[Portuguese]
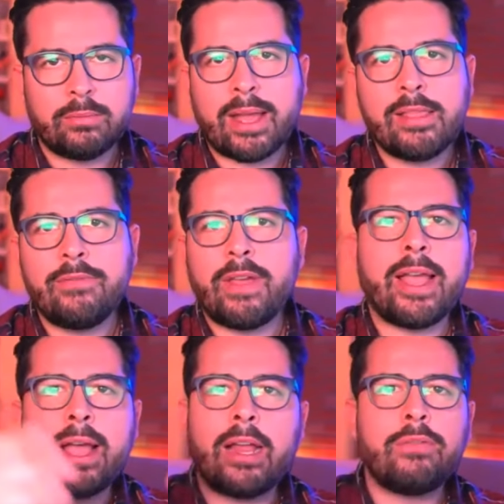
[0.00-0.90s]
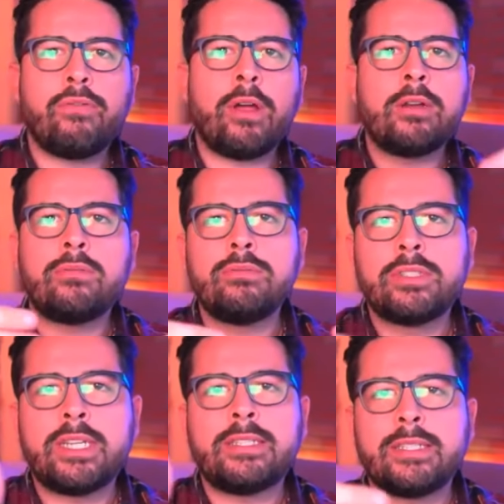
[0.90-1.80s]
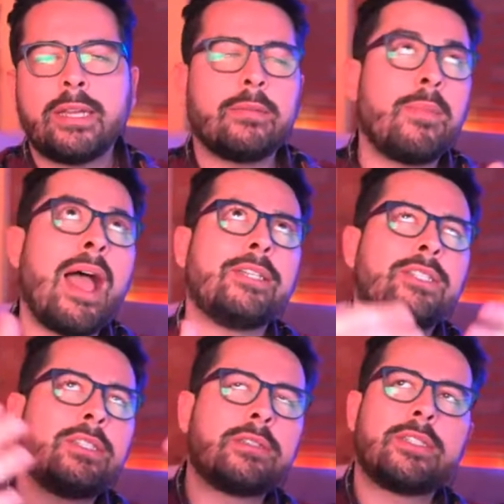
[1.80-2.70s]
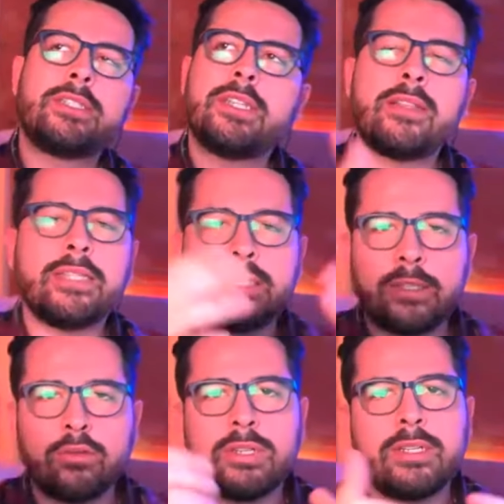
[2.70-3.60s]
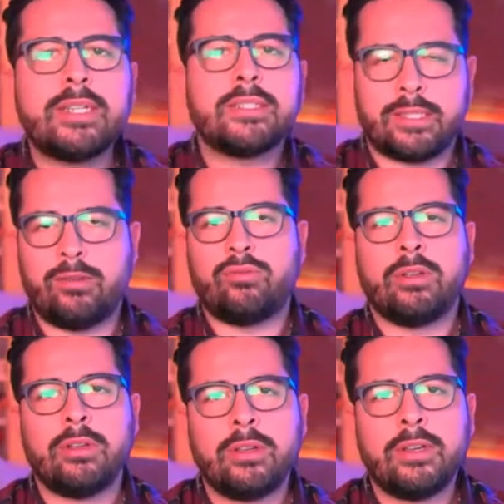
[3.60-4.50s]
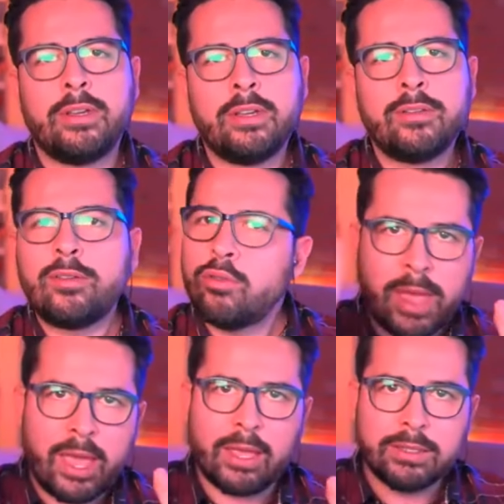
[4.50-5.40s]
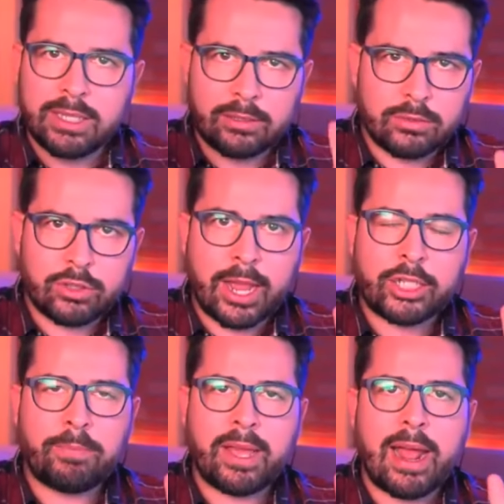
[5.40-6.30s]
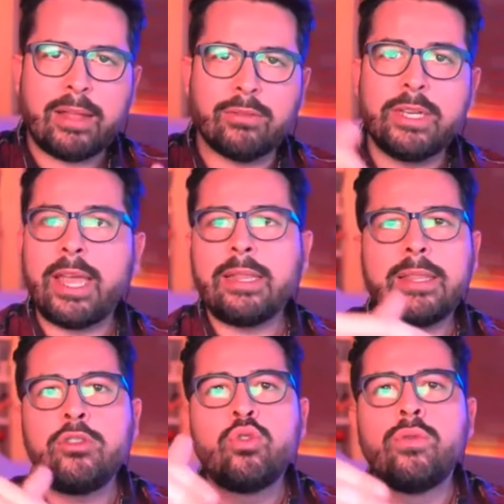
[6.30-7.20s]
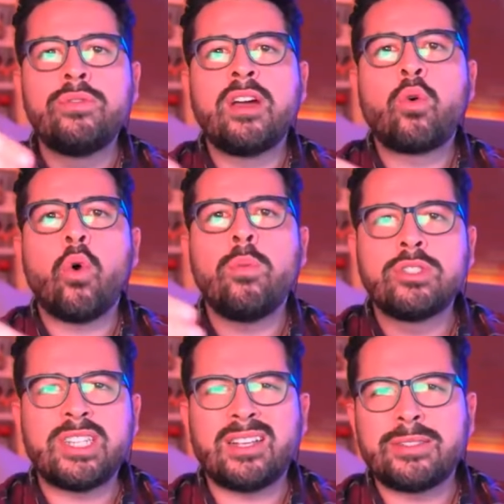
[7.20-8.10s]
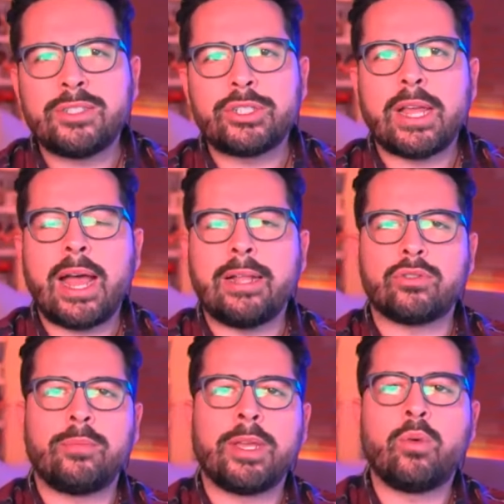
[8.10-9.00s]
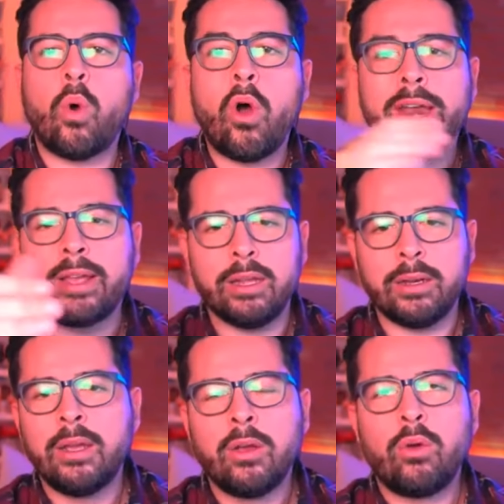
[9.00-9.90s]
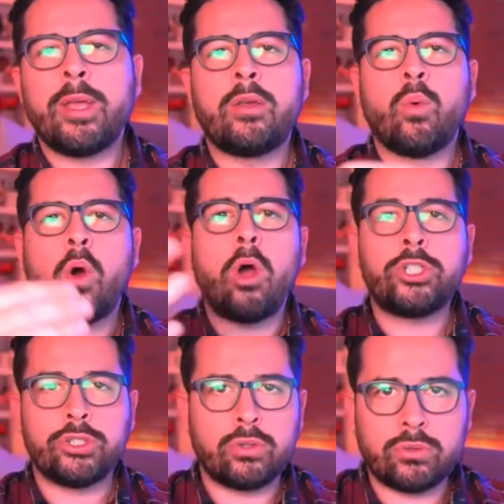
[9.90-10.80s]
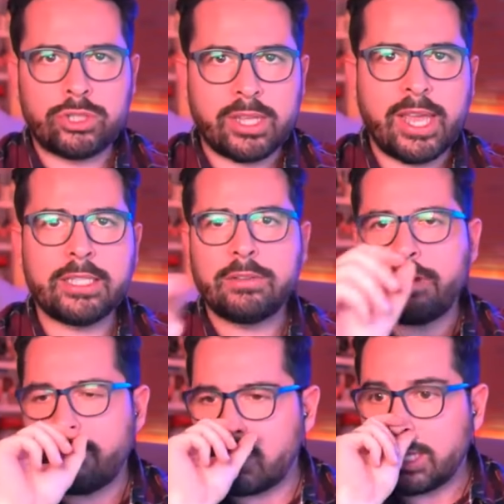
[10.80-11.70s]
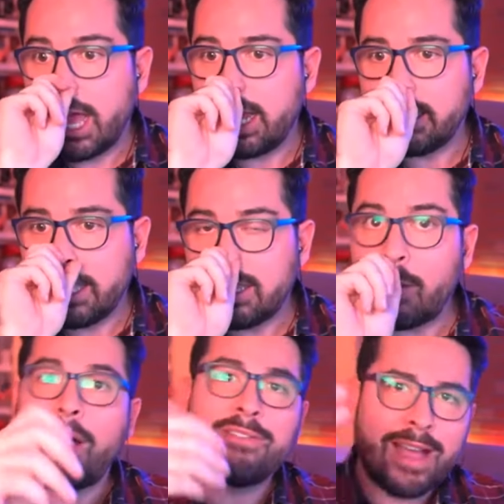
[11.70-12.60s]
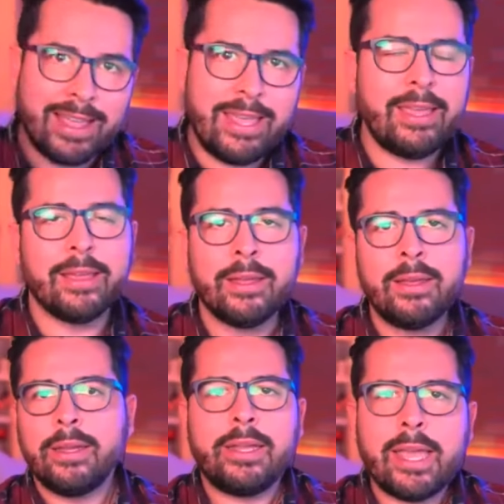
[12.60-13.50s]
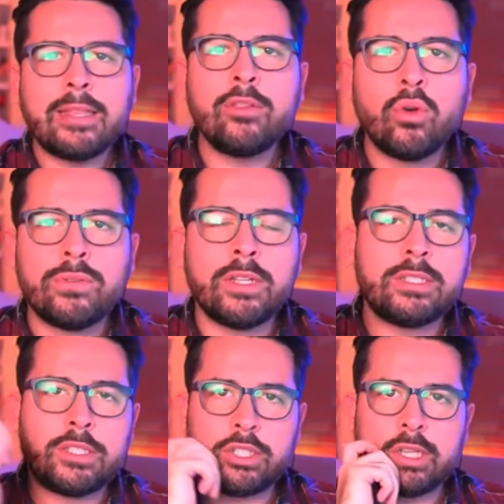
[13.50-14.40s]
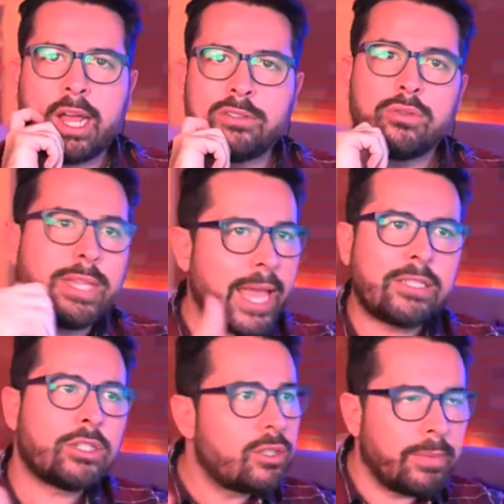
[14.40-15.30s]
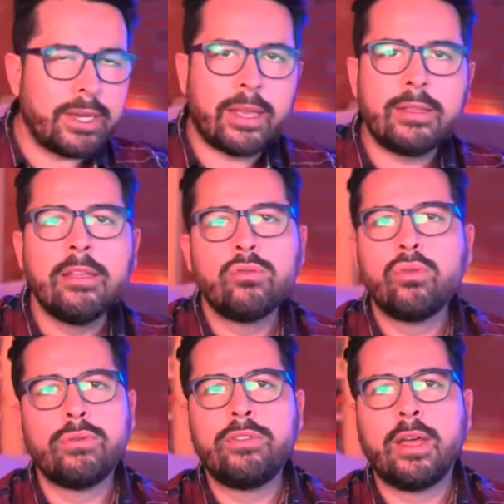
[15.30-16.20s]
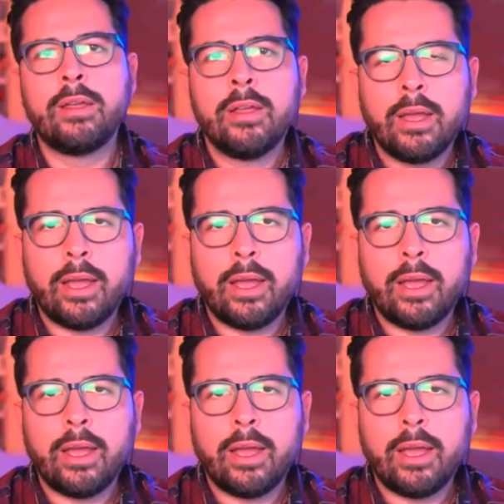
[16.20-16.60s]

Biden vai ganhar a Califórnia com 60, mais 65, 35. Tudo bem, é, já é esperado. Ninguém tem dúvida como certos estados, como é que o Oregon, como é que o Washington State vai votar, ninguém, o Havaí, ninguém tem dúvida desses estados. Texas também ninguém tem dúvida.